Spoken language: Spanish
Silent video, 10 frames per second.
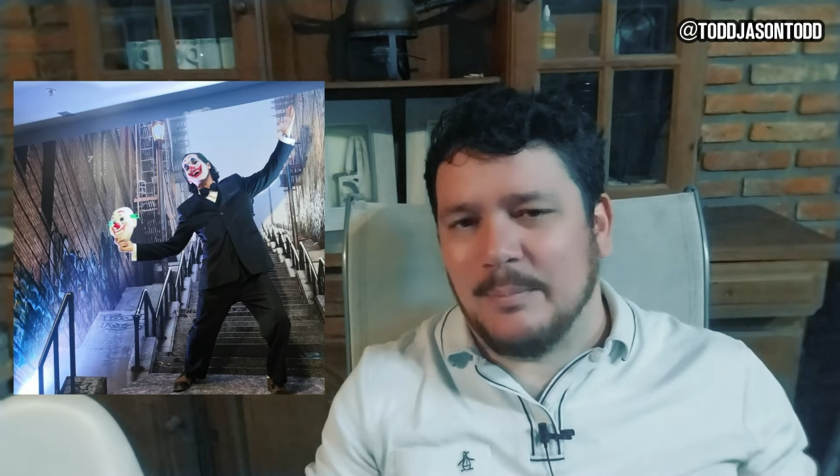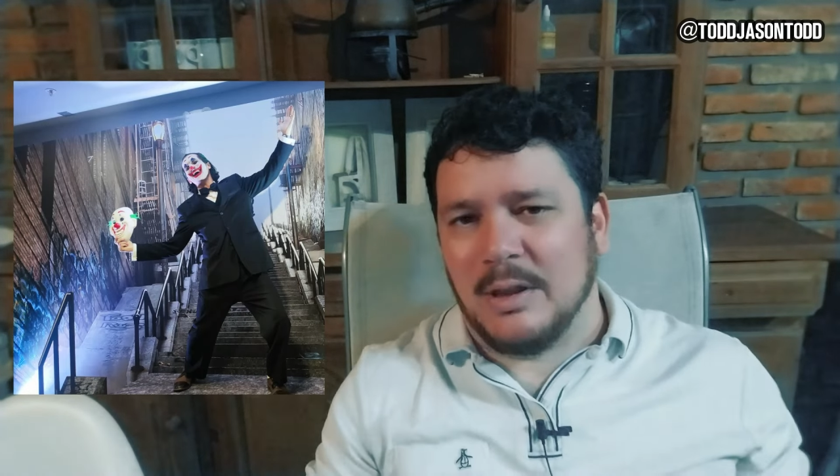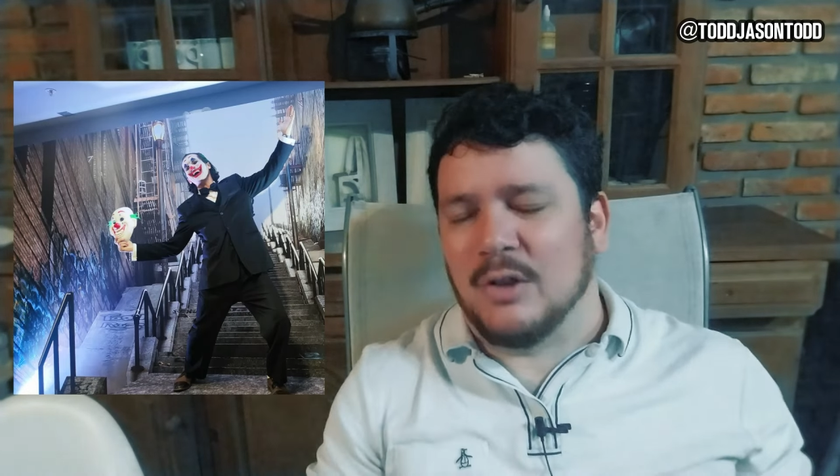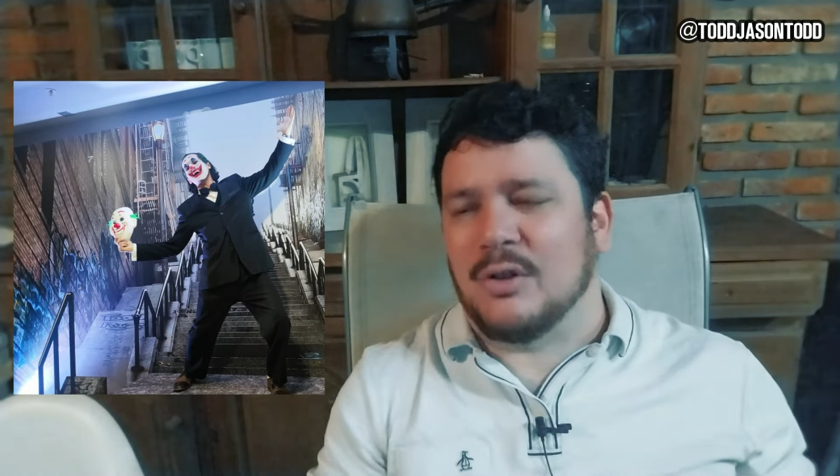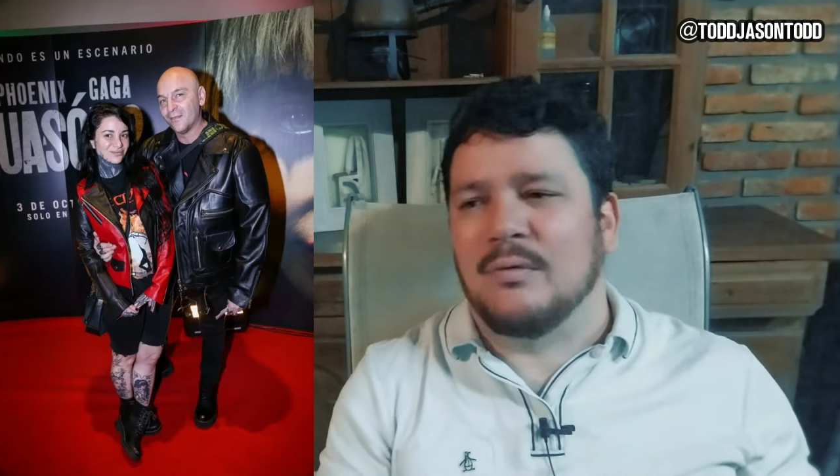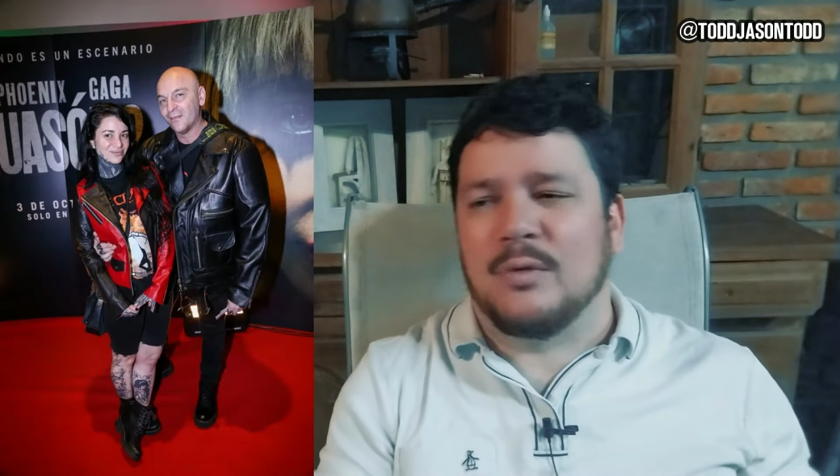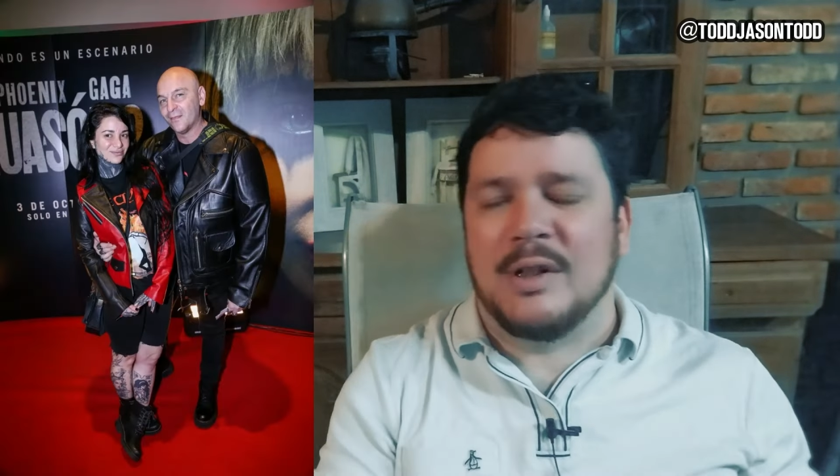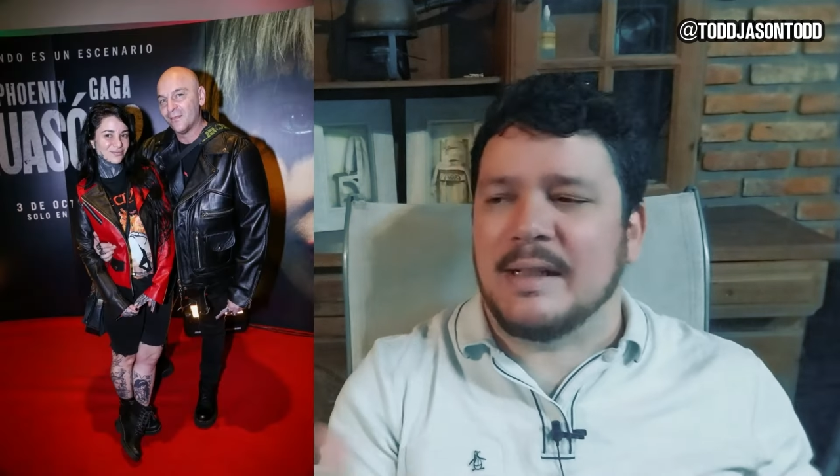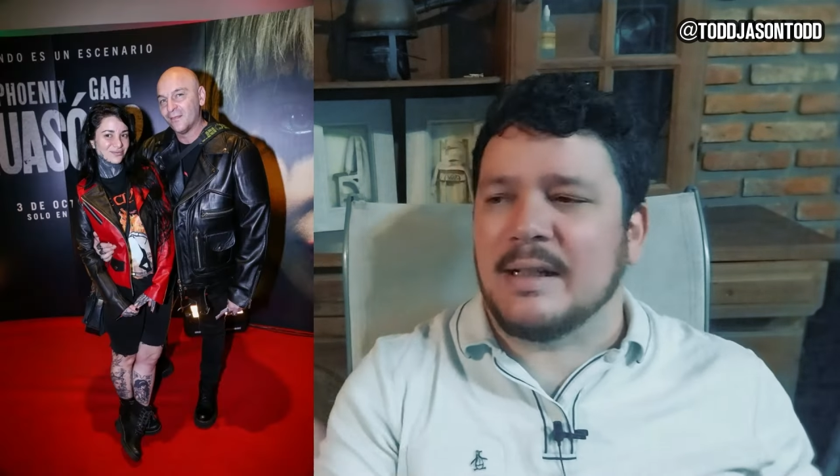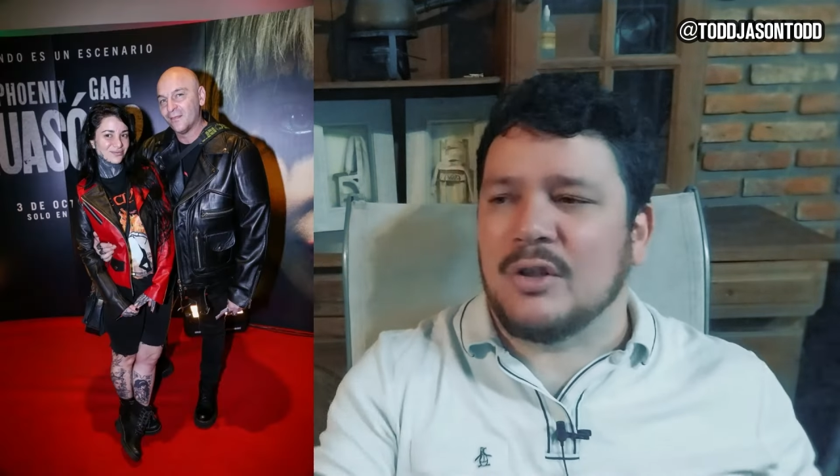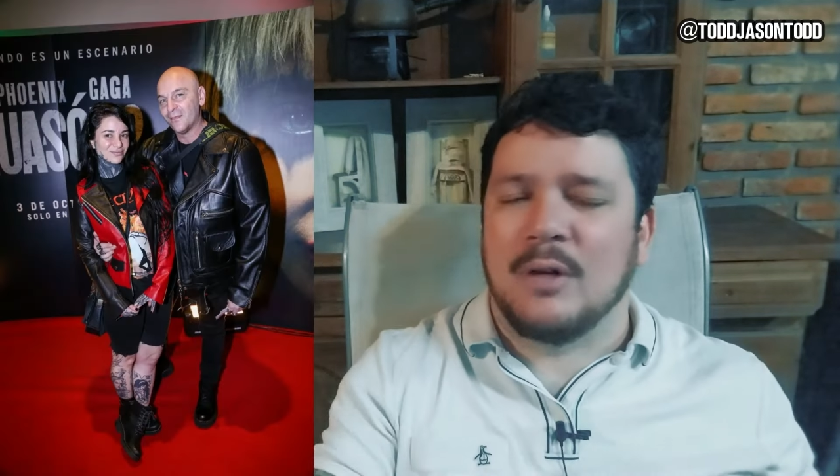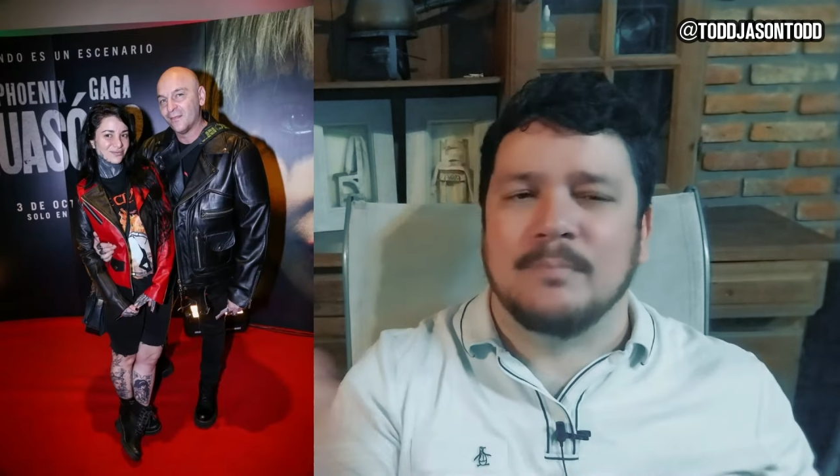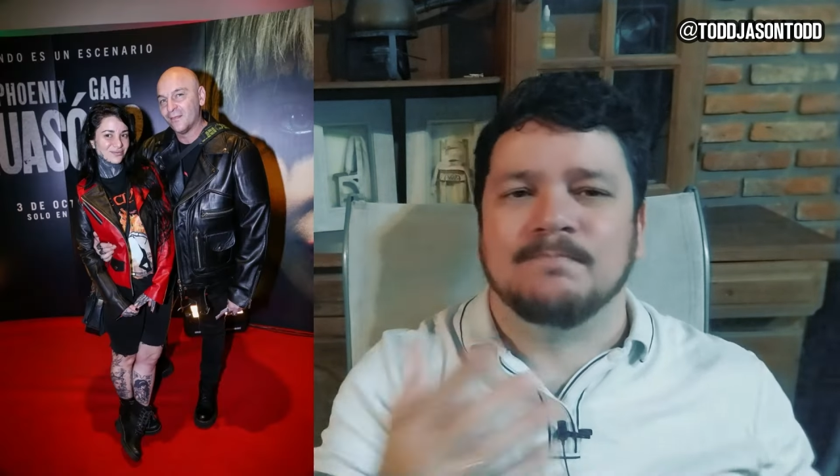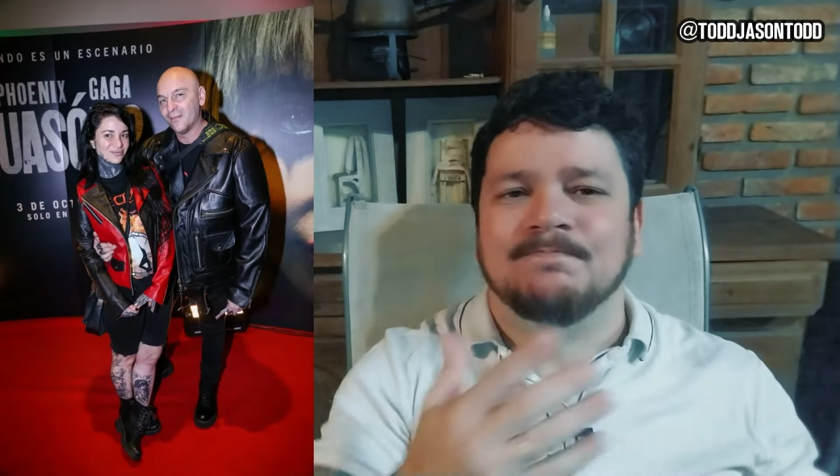y los influencers son